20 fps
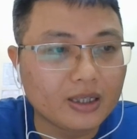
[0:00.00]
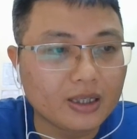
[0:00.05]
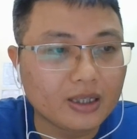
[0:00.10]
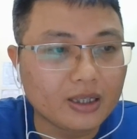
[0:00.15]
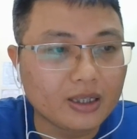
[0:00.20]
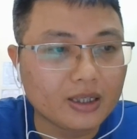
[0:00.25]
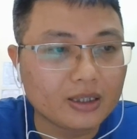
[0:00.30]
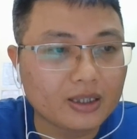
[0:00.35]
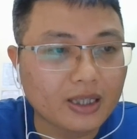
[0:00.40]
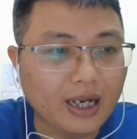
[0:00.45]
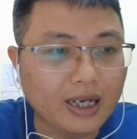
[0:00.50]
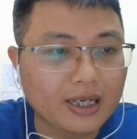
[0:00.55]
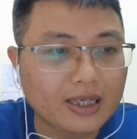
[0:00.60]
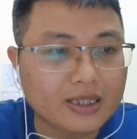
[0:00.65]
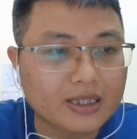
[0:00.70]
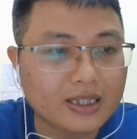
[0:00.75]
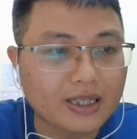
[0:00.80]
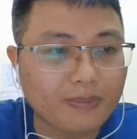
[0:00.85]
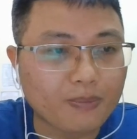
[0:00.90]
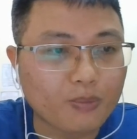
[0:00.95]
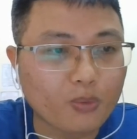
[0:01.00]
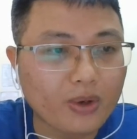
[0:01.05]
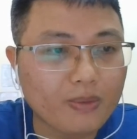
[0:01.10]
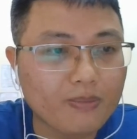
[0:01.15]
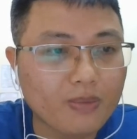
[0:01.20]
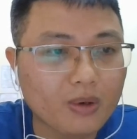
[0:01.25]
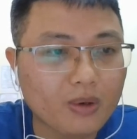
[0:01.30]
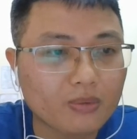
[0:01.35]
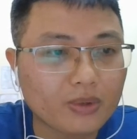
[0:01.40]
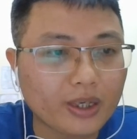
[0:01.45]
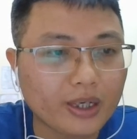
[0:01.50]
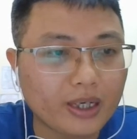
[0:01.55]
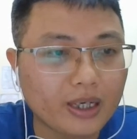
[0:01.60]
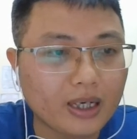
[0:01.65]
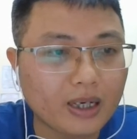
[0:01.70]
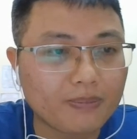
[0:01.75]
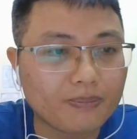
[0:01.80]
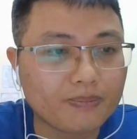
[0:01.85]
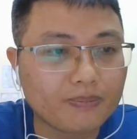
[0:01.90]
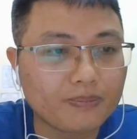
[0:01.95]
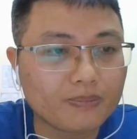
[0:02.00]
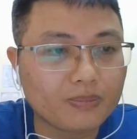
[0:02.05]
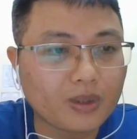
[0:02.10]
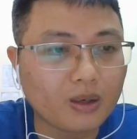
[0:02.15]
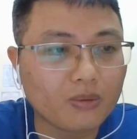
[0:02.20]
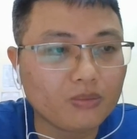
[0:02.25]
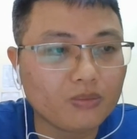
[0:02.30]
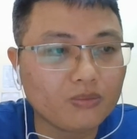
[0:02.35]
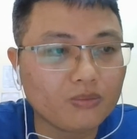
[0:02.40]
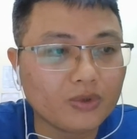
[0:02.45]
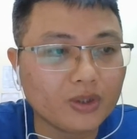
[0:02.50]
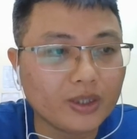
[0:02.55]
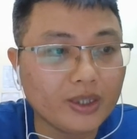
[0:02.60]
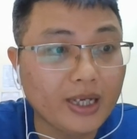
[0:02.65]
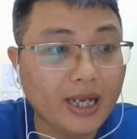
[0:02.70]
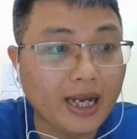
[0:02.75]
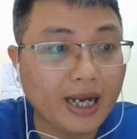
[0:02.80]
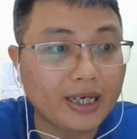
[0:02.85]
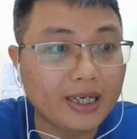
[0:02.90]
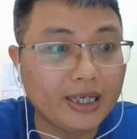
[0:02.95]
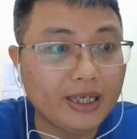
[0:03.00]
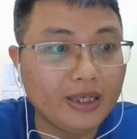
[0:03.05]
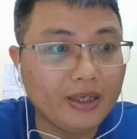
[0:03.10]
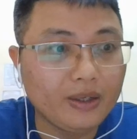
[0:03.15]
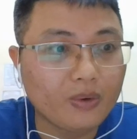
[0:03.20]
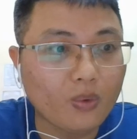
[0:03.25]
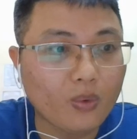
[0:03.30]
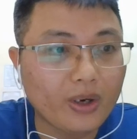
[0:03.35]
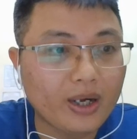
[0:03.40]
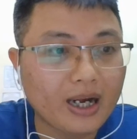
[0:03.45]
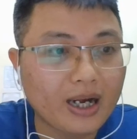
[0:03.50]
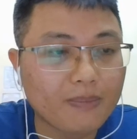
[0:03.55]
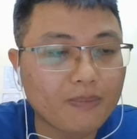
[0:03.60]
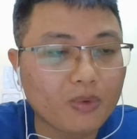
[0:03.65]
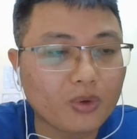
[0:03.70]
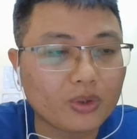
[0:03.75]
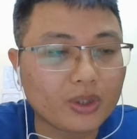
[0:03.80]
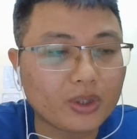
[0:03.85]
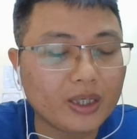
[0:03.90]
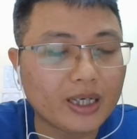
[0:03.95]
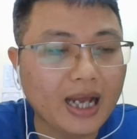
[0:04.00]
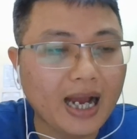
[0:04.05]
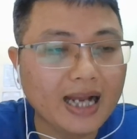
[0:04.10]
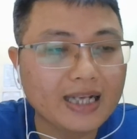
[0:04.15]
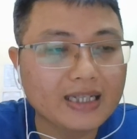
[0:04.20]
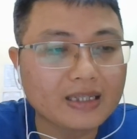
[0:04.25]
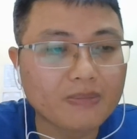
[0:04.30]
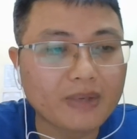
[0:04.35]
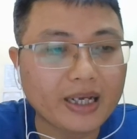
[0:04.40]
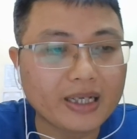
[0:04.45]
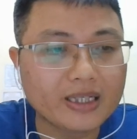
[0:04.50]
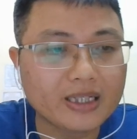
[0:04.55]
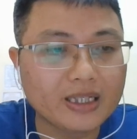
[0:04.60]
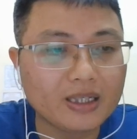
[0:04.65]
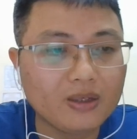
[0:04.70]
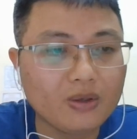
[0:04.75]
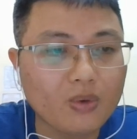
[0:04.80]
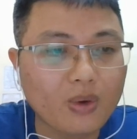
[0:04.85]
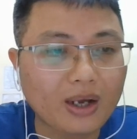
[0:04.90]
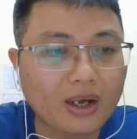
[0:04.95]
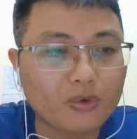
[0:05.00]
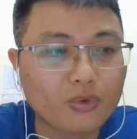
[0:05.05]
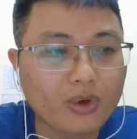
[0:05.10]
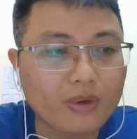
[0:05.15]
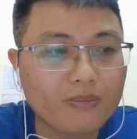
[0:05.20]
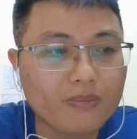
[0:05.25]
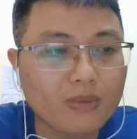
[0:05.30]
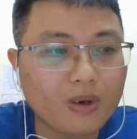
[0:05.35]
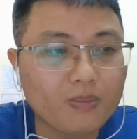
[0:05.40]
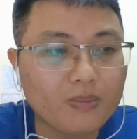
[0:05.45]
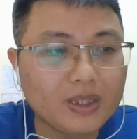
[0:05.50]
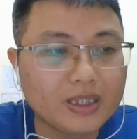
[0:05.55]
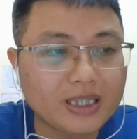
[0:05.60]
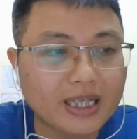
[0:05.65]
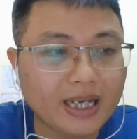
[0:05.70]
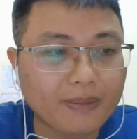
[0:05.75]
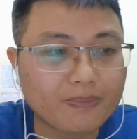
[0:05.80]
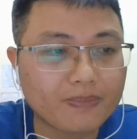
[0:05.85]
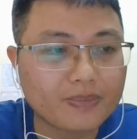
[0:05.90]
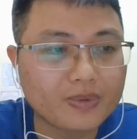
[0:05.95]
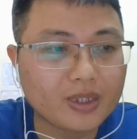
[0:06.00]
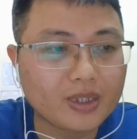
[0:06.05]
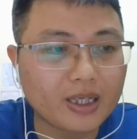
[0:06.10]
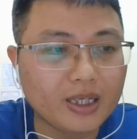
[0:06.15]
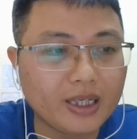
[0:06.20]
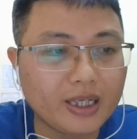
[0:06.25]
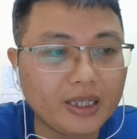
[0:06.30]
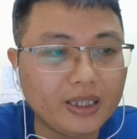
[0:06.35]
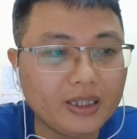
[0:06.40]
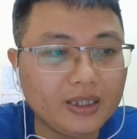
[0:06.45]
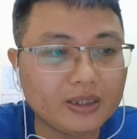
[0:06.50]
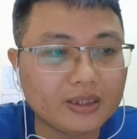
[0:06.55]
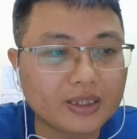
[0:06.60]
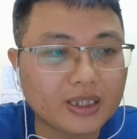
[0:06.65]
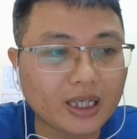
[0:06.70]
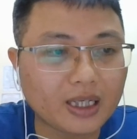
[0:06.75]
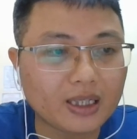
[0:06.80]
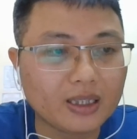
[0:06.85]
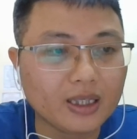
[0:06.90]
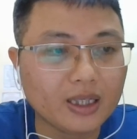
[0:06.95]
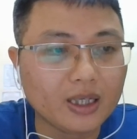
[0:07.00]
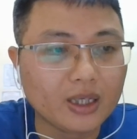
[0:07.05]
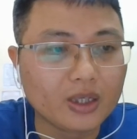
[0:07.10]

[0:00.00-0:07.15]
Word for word: Ờ, thành dẹp Quách Bốc để nập công với nhà Lý. Cuối năm 1209 loạn Quách Bốc bị dẹp, Trần Lý tử trận.